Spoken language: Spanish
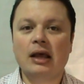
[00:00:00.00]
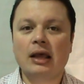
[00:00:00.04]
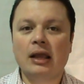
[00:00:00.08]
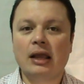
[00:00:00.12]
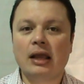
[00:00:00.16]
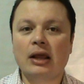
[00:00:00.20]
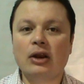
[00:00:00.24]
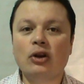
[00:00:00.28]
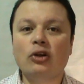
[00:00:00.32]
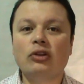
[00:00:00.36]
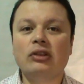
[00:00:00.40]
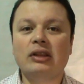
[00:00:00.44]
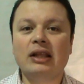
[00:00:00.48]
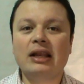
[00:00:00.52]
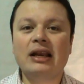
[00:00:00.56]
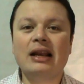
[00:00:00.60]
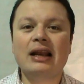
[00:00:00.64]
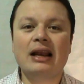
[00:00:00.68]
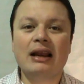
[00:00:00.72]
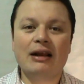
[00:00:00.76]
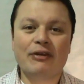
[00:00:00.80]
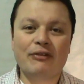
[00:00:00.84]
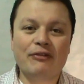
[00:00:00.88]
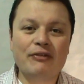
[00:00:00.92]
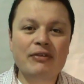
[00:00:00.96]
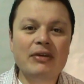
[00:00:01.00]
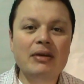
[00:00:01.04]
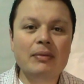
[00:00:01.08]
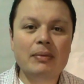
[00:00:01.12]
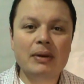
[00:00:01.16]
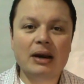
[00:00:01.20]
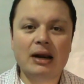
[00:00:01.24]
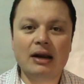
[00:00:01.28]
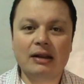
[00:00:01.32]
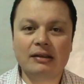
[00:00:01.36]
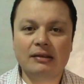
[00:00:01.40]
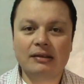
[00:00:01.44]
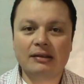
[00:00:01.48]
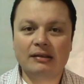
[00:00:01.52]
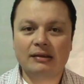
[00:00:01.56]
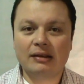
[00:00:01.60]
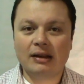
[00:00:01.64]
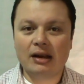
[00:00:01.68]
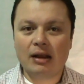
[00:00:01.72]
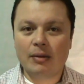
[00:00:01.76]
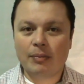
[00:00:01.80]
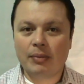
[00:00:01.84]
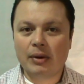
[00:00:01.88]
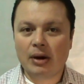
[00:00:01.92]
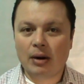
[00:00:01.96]
que no tienen la fibra
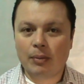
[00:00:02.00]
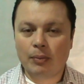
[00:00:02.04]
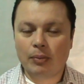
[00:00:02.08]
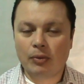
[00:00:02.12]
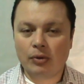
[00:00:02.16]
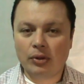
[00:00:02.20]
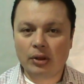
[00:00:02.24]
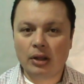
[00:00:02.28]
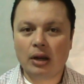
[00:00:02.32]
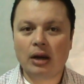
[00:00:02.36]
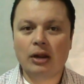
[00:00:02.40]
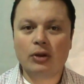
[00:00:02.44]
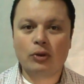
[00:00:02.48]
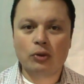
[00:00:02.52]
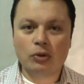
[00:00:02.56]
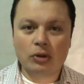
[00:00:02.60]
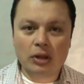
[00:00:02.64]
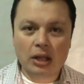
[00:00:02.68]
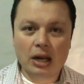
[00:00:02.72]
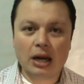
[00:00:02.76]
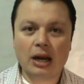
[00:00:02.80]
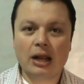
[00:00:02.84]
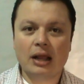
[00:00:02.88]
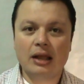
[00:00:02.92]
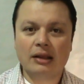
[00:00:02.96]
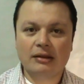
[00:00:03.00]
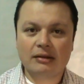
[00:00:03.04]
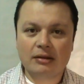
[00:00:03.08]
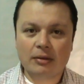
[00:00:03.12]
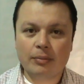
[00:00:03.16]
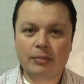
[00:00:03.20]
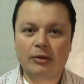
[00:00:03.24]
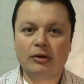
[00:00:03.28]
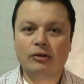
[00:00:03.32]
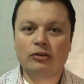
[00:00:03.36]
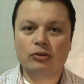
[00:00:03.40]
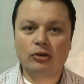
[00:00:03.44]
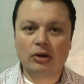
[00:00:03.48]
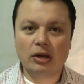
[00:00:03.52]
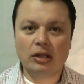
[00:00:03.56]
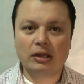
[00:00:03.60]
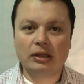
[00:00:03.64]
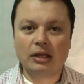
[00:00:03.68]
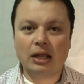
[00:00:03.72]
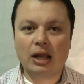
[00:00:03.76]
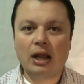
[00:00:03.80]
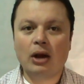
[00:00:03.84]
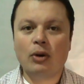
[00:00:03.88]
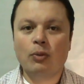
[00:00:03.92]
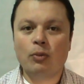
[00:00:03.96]
necesaria para poder ayudar a que esta persona
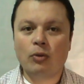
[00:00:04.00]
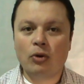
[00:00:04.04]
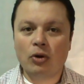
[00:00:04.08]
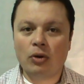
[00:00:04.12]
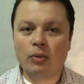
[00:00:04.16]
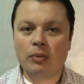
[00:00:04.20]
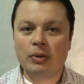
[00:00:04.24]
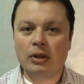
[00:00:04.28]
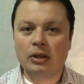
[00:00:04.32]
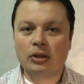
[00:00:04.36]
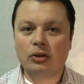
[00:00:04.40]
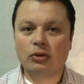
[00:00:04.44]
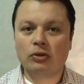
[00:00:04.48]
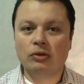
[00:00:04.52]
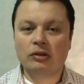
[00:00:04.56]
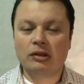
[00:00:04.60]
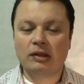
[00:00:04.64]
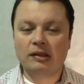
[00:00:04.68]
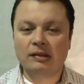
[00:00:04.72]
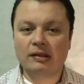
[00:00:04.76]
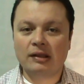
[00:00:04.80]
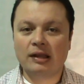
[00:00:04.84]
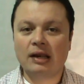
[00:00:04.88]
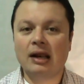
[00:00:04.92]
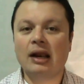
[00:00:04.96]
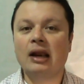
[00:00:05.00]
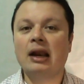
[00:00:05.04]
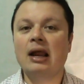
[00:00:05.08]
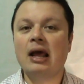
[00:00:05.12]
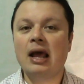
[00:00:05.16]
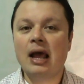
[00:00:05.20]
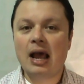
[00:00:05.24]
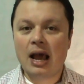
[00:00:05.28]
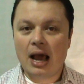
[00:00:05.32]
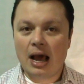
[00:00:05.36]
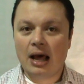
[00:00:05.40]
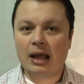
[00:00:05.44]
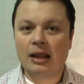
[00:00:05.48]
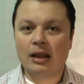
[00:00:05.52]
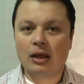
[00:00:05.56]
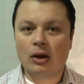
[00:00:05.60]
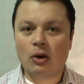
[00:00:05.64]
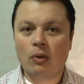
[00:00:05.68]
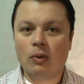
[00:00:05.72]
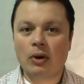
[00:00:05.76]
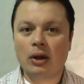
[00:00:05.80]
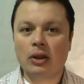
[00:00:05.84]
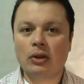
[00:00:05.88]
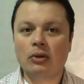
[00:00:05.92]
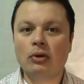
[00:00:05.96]
tenga un movimiento intestinal
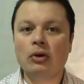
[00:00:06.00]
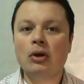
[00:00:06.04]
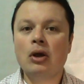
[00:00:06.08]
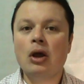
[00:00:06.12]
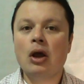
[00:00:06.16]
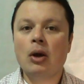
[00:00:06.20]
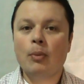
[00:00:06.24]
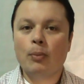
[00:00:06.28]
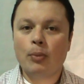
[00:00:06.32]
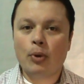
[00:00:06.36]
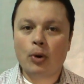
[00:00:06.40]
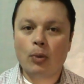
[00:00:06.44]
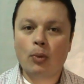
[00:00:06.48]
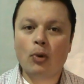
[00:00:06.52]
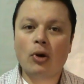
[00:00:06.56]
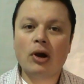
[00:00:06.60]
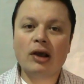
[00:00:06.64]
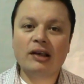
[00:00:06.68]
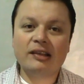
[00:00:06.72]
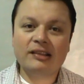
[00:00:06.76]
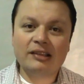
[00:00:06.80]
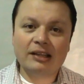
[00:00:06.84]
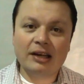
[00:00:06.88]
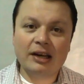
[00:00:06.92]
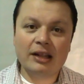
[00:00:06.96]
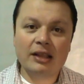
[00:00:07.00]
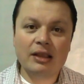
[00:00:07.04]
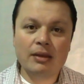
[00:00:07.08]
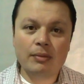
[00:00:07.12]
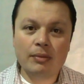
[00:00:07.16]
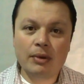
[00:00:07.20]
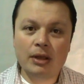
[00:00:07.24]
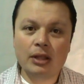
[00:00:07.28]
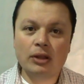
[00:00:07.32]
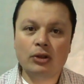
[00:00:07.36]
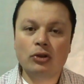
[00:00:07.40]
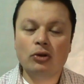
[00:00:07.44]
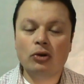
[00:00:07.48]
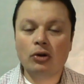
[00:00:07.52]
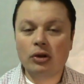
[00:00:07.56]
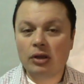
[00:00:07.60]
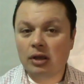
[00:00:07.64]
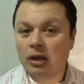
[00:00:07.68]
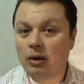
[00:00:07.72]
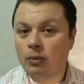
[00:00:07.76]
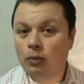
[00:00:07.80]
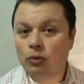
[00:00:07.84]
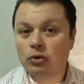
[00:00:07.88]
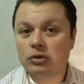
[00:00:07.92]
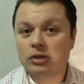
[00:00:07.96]
adecuado, provoca estreñimiento
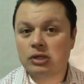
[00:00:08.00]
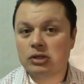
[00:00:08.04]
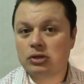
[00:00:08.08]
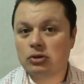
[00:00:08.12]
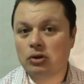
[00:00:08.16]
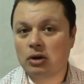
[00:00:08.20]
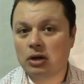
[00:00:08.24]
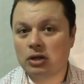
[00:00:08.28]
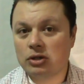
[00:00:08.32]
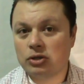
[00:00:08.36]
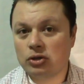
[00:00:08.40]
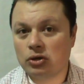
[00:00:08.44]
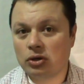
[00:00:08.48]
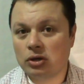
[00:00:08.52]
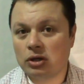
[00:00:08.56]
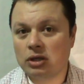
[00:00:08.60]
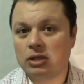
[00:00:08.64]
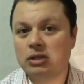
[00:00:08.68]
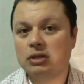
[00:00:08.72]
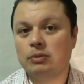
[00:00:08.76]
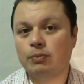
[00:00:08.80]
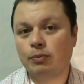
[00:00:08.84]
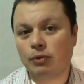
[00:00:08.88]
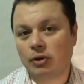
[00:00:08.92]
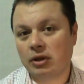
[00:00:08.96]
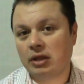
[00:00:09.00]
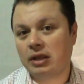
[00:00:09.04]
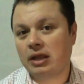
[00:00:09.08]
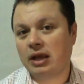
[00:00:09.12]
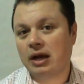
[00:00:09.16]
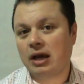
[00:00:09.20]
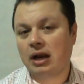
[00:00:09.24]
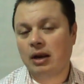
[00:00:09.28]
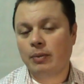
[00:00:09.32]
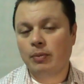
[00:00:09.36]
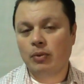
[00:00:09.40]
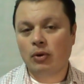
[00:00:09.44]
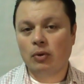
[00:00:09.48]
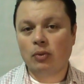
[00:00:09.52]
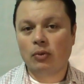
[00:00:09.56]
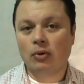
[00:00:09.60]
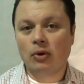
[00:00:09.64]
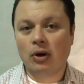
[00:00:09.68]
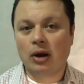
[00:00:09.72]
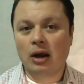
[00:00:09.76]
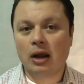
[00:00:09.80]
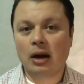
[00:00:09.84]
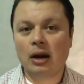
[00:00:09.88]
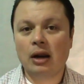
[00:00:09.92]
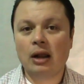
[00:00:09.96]
y en muchas ocasiones puede llegar a
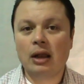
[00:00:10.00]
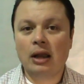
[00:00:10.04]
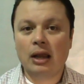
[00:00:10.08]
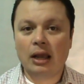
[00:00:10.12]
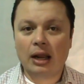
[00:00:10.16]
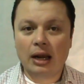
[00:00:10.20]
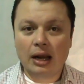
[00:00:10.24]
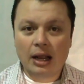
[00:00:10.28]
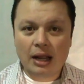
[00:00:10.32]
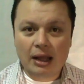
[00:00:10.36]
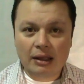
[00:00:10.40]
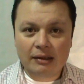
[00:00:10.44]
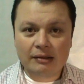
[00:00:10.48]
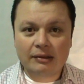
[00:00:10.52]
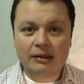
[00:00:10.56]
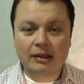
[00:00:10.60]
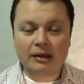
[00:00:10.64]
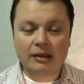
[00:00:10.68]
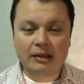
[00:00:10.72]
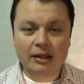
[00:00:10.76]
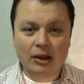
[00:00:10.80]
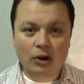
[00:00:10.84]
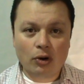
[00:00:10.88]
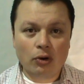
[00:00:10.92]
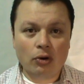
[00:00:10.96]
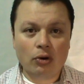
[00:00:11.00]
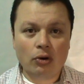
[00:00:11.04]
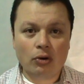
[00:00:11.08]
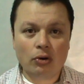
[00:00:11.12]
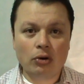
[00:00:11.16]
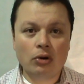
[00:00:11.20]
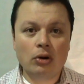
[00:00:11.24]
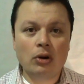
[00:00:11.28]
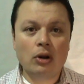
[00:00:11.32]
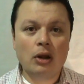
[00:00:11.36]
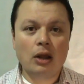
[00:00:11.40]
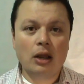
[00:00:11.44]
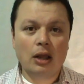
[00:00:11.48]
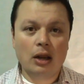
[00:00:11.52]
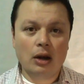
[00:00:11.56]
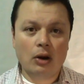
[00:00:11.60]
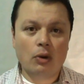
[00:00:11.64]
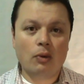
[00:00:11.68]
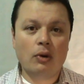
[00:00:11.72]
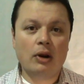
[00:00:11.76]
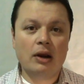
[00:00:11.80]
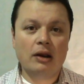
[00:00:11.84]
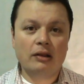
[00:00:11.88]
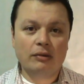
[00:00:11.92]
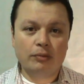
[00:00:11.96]
provocar el cáncer de colon, el
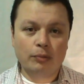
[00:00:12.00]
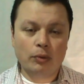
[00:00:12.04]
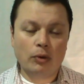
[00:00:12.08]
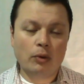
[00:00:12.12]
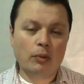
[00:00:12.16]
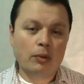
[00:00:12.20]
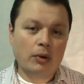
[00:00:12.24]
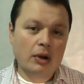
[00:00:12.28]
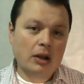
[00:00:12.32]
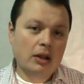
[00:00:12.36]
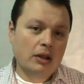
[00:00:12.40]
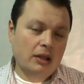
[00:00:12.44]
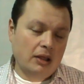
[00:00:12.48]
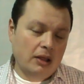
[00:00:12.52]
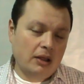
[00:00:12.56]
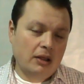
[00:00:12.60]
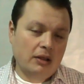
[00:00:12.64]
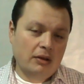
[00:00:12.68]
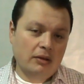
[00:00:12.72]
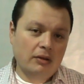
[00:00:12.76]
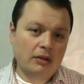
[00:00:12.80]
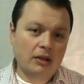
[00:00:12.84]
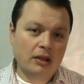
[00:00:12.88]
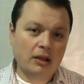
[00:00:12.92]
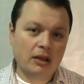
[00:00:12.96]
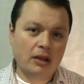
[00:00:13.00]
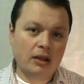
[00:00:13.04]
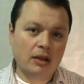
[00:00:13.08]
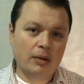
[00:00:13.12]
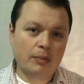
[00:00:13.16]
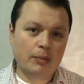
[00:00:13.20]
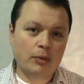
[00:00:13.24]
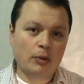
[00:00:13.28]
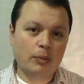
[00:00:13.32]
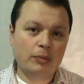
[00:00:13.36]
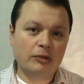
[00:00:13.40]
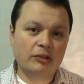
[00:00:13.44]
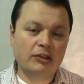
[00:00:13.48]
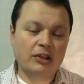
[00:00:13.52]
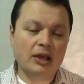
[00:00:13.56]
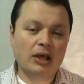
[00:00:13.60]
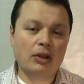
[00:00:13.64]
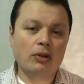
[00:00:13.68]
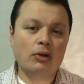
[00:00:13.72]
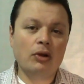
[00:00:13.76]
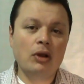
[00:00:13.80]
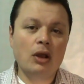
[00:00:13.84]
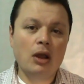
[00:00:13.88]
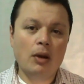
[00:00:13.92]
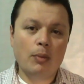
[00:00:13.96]
cual es, provoca, eh,
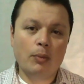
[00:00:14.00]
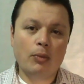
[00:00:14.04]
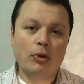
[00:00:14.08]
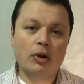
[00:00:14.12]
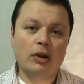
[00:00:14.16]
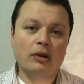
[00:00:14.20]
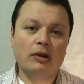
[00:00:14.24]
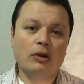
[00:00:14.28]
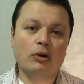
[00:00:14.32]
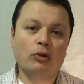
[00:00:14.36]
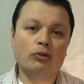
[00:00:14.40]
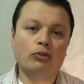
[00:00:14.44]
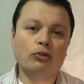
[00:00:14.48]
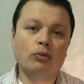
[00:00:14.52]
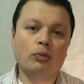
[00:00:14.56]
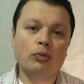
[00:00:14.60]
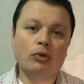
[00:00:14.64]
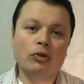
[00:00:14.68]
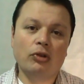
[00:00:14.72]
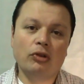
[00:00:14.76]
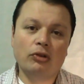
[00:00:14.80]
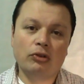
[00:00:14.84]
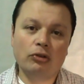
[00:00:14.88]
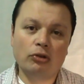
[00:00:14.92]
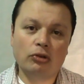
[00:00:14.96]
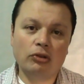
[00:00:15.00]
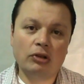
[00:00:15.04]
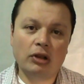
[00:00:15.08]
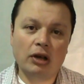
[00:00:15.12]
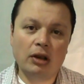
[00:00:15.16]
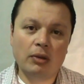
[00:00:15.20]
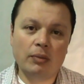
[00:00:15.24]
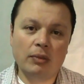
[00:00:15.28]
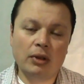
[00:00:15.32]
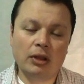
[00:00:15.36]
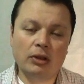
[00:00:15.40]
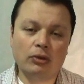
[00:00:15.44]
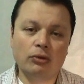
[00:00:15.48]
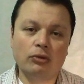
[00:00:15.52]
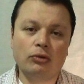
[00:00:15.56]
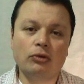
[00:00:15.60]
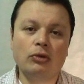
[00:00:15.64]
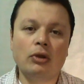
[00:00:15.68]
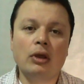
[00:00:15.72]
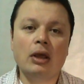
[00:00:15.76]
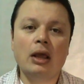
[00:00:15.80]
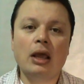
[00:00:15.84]
propiciado por el consumo de estos alimentos.